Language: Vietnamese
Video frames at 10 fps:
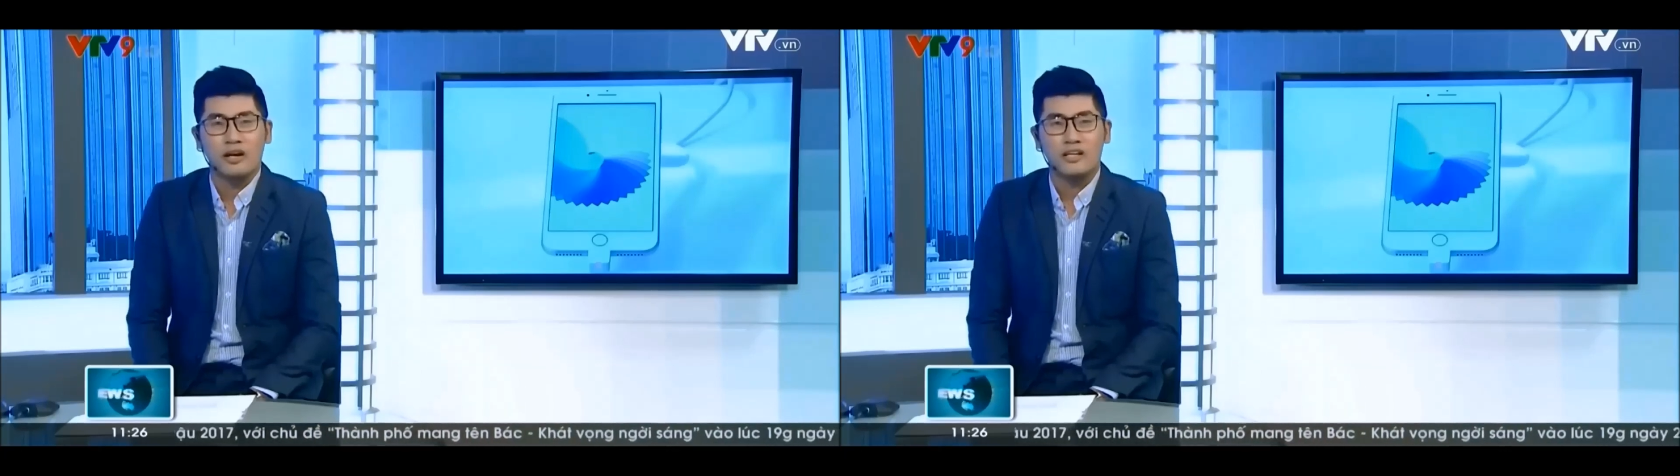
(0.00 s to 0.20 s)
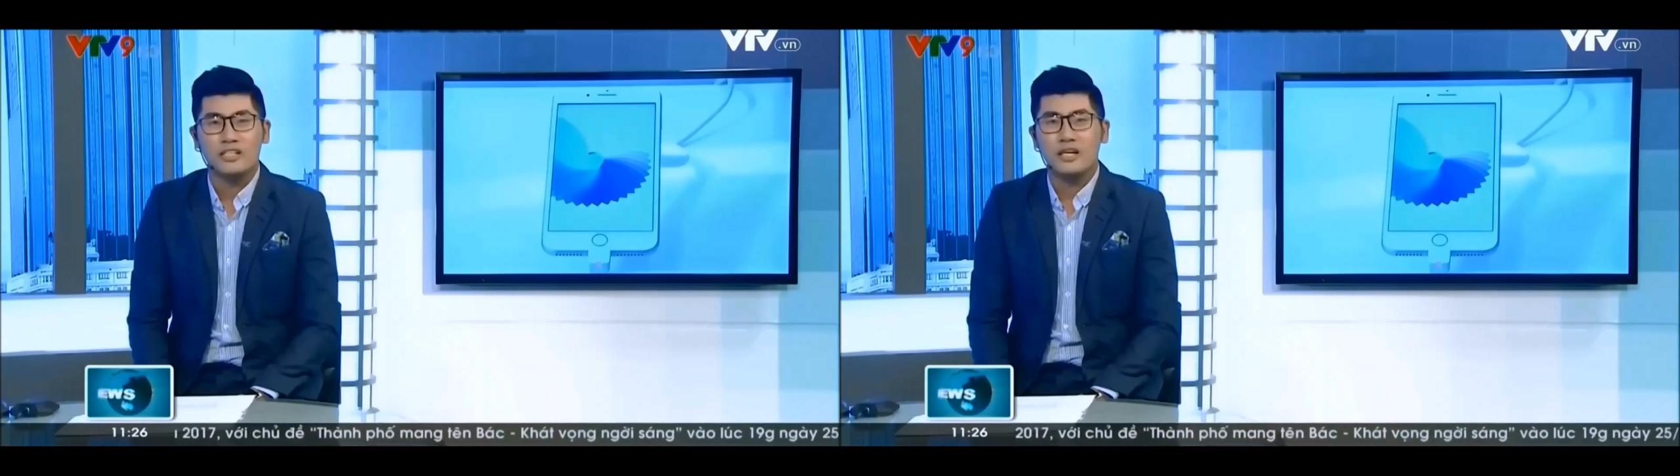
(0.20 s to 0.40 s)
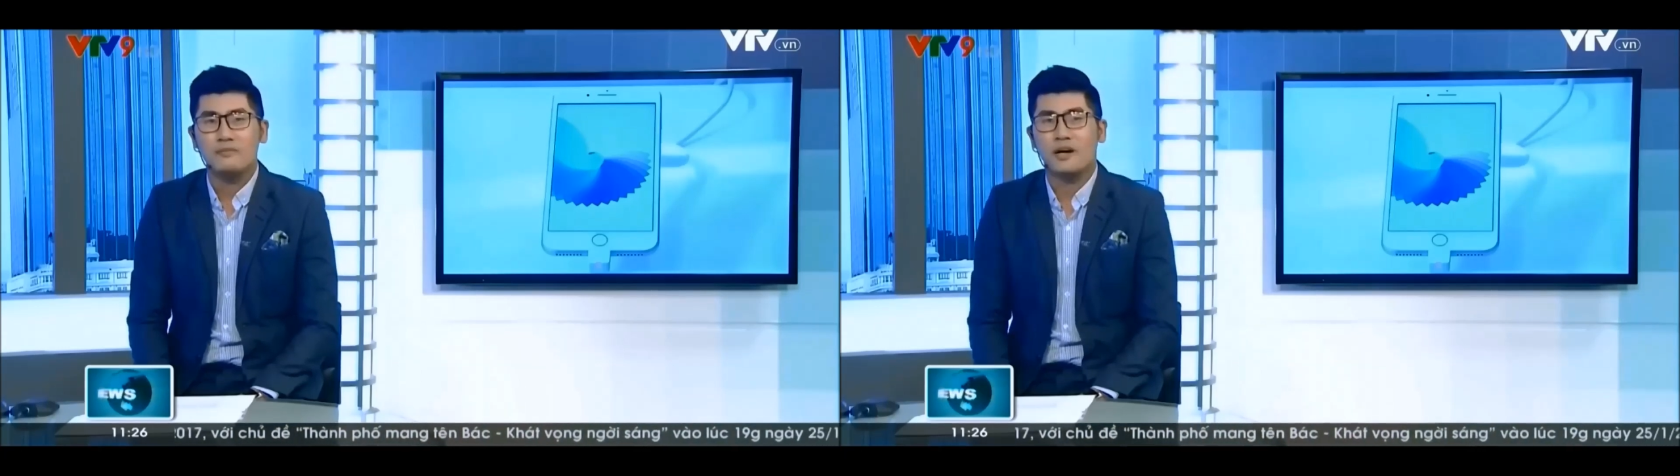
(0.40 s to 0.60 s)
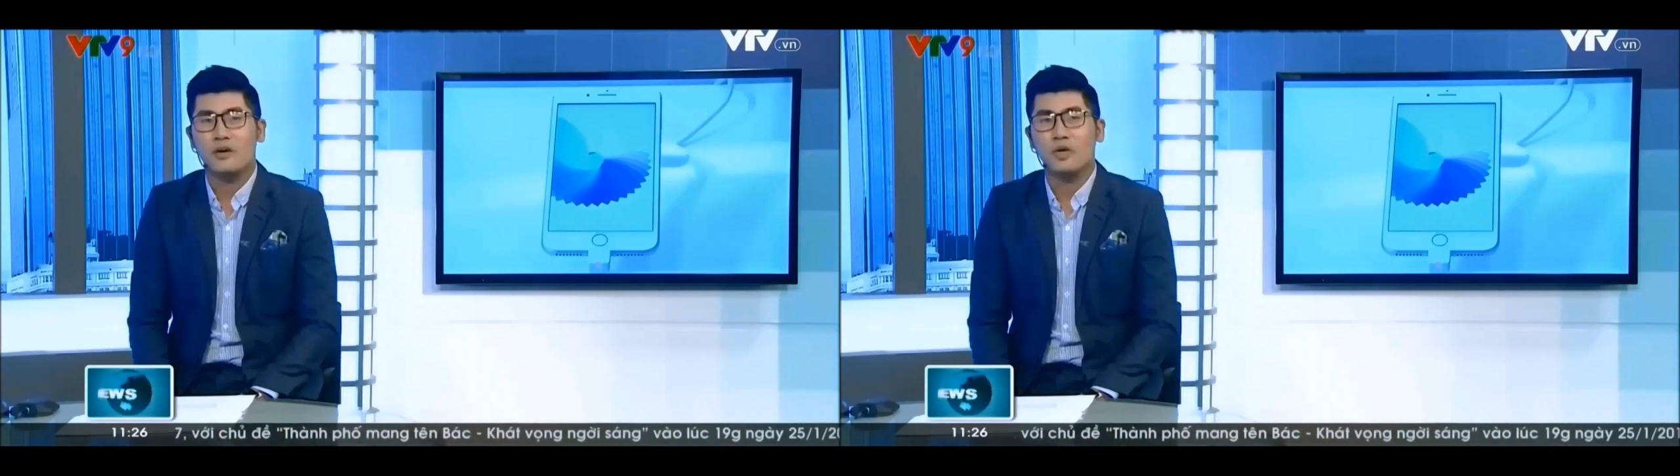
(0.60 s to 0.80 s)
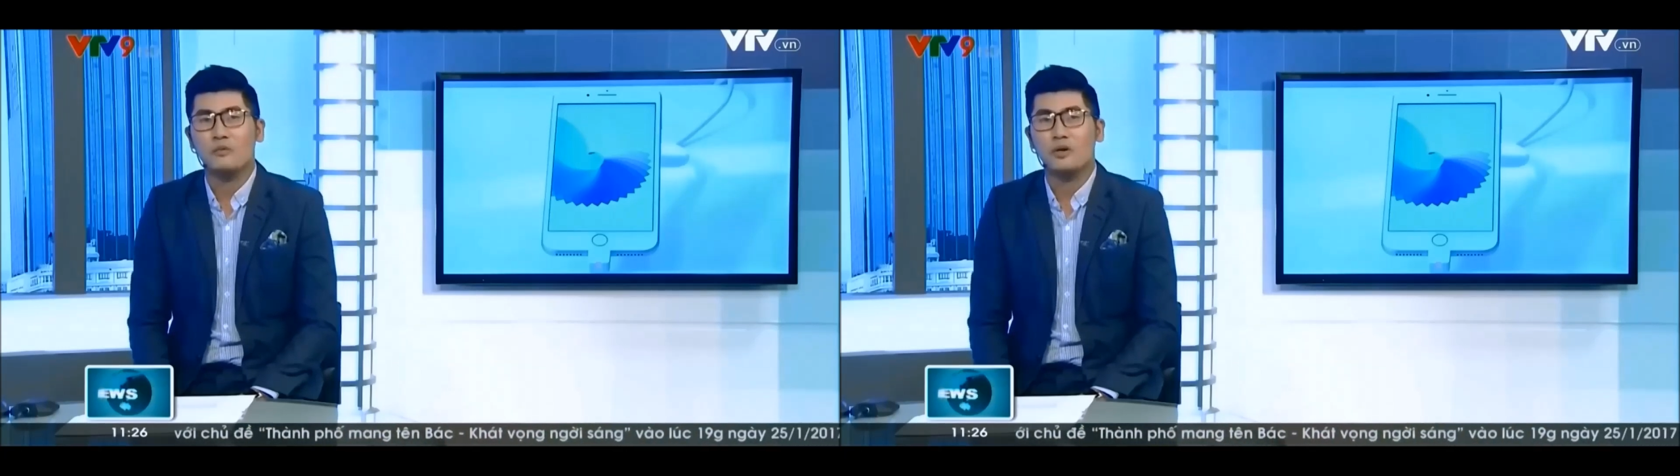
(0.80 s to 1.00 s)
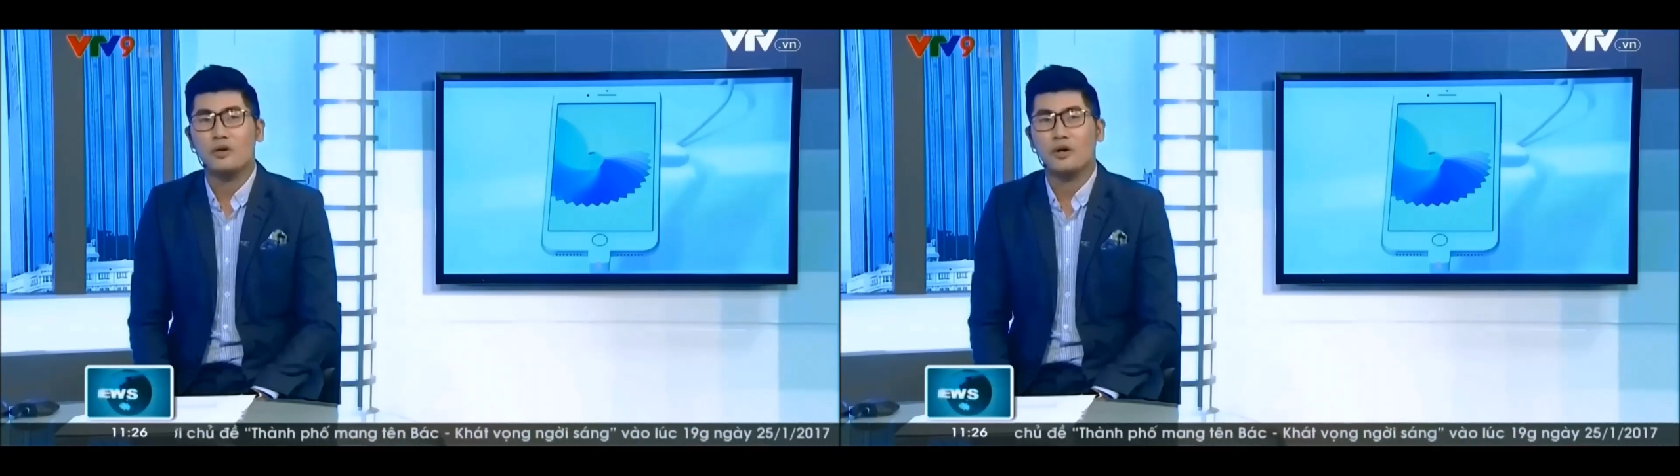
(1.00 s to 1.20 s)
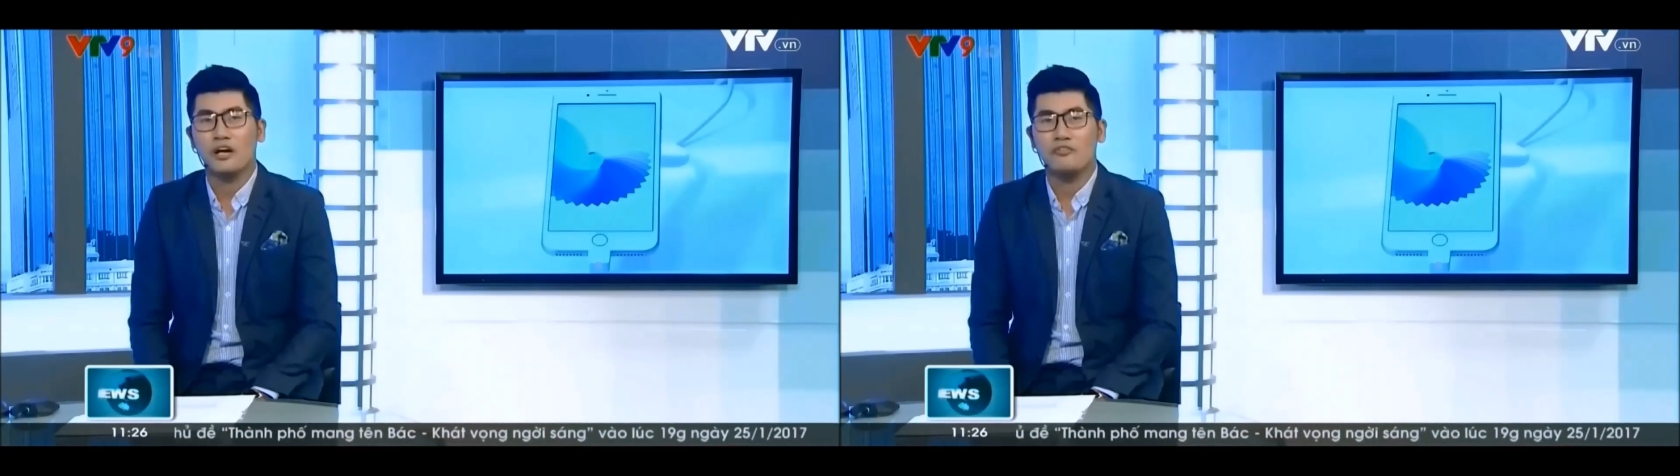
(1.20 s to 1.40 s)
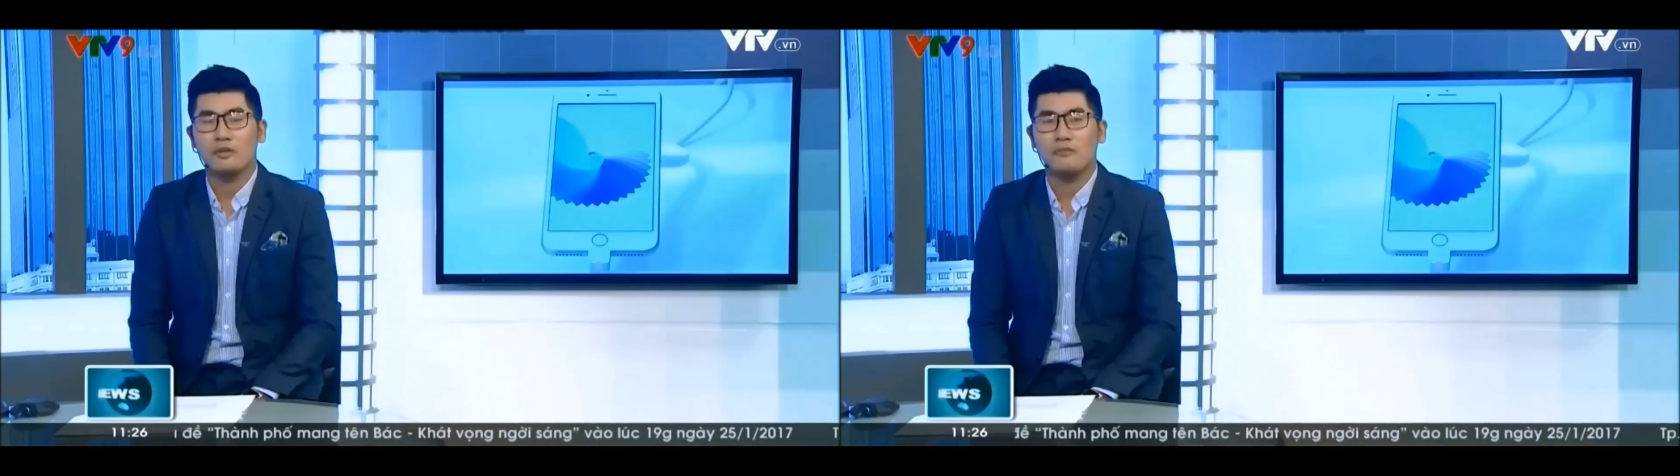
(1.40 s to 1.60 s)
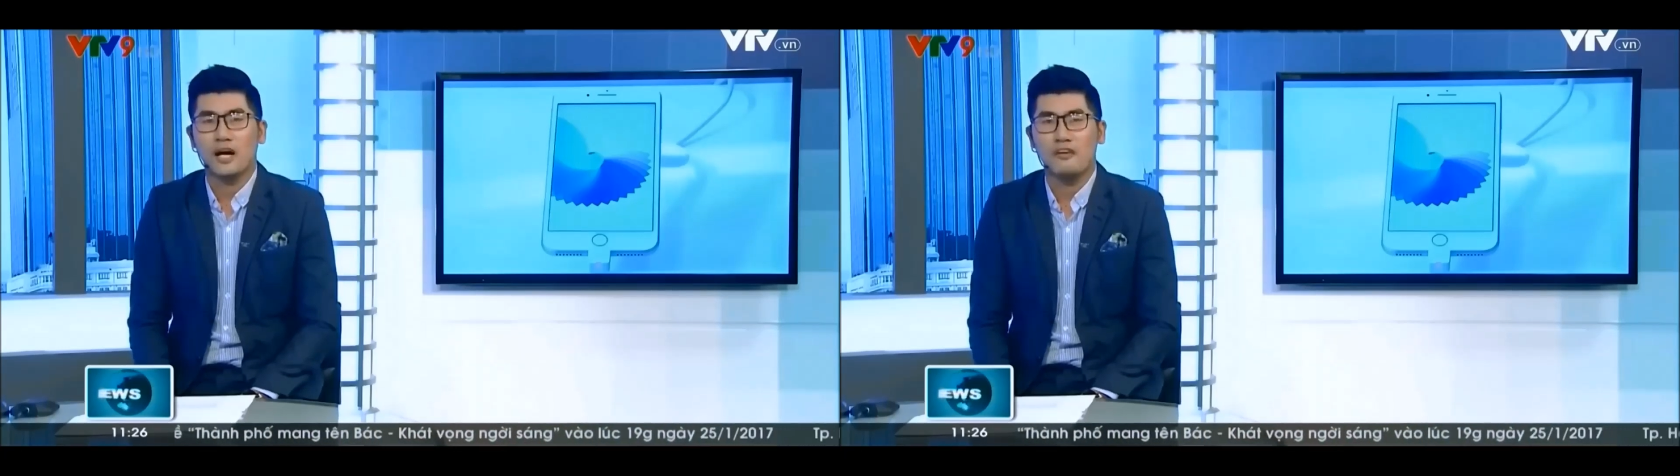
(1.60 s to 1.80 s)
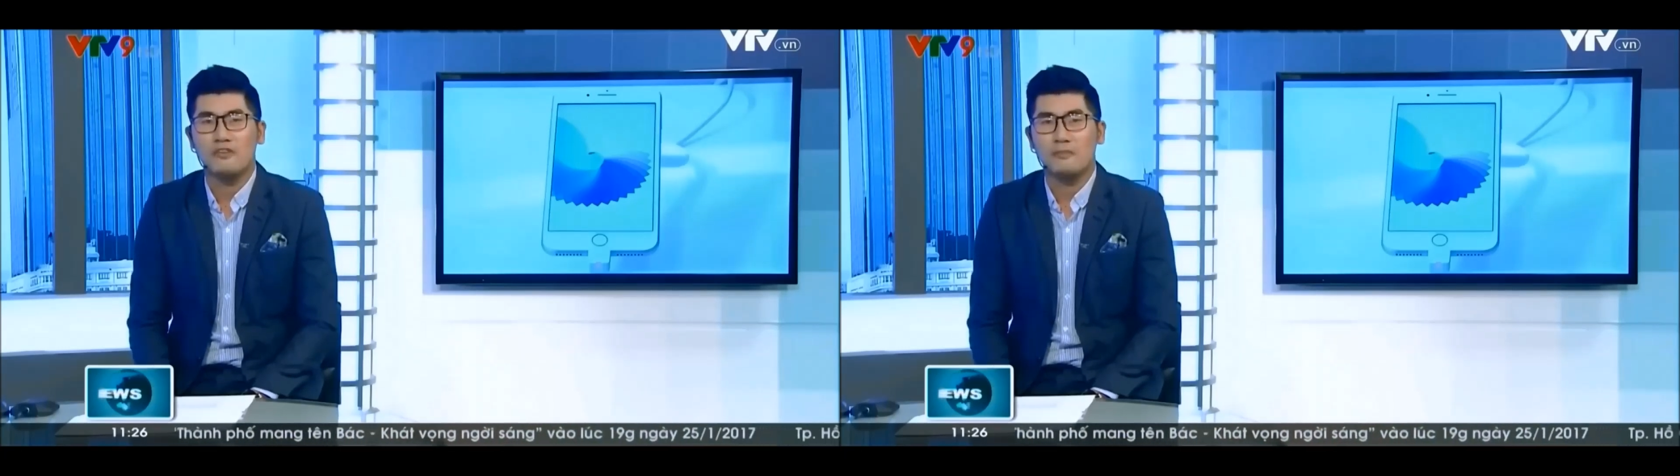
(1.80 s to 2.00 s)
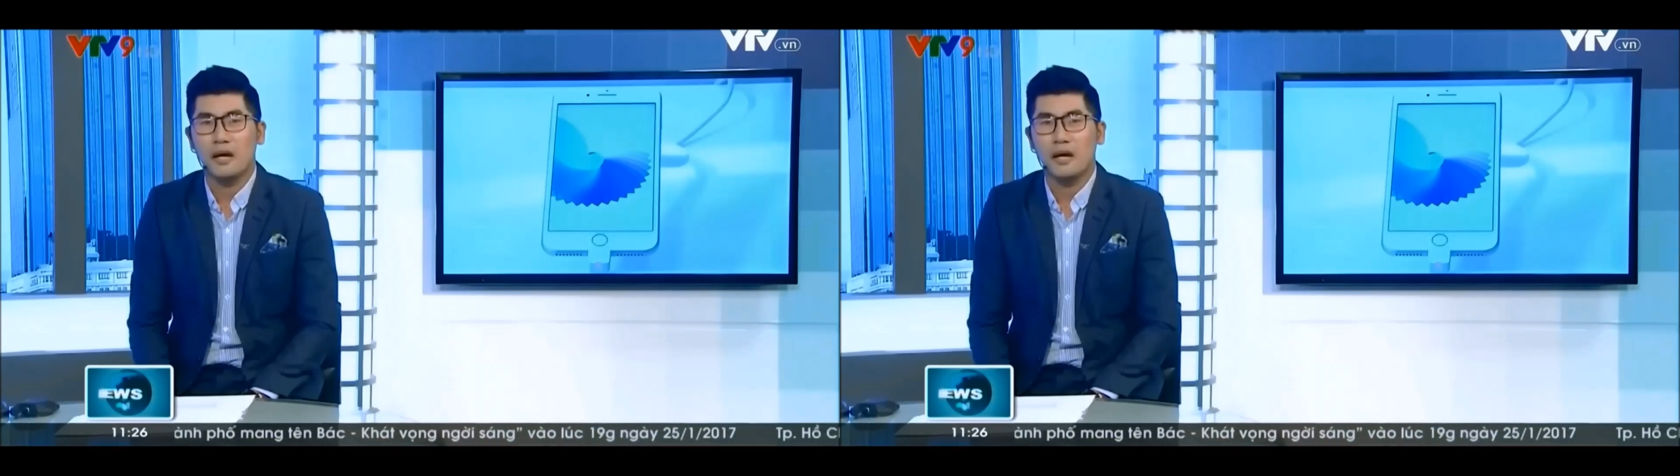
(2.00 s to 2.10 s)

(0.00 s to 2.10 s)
ở sức hấp dẫn của bộ đôi iPhone 7 và